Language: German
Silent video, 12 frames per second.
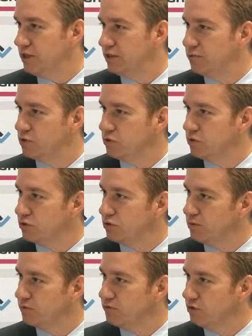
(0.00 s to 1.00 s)
einen
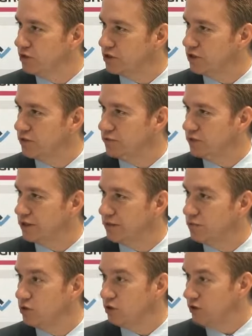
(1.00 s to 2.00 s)
Prototypen vorgestellt von
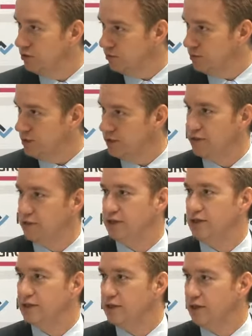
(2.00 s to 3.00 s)
einem neuen
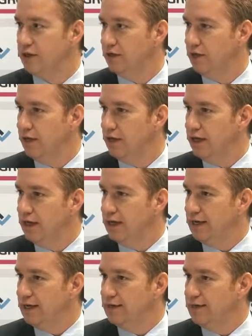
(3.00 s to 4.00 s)
Lötbarkeitstester. Mhm
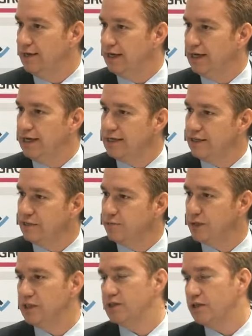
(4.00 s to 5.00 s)
der
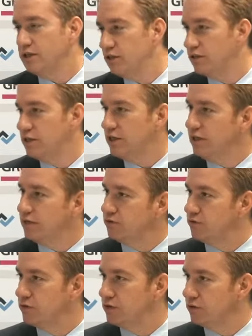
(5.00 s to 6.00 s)
angepasst an die neuen
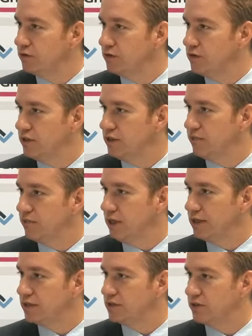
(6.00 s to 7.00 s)
Anforderungen, die im
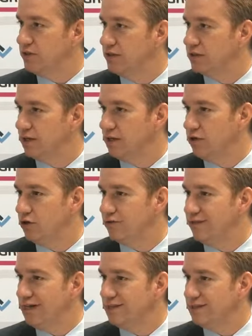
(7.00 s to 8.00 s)
Markt sind, auch
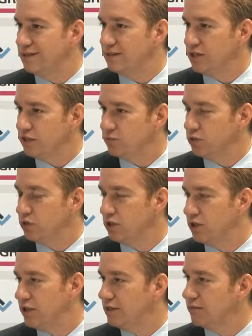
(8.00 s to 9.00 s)
weitere
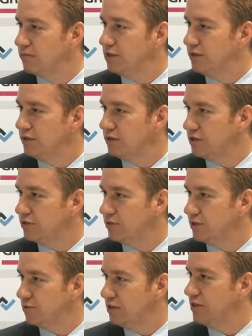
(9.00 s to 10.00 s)
Testmöglichkeiten bietet, als
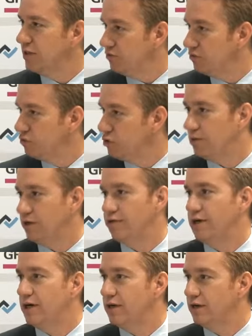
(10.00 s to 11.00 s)
was bisher verfügbar
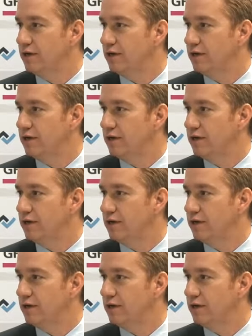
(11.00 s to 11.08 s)
war.